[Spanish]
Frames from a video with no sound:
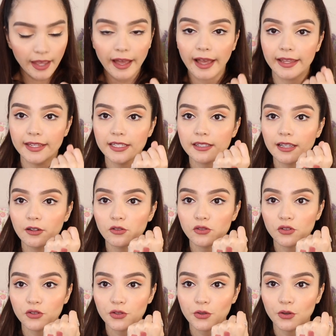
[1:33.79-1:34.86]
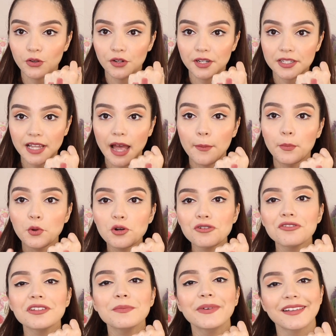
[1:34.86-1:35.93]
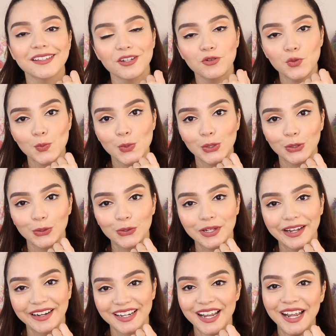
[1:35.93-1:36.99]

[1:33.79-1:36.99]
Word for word: Ahí están los dos colores. ¿A poco no se parecen un montón? Oigan,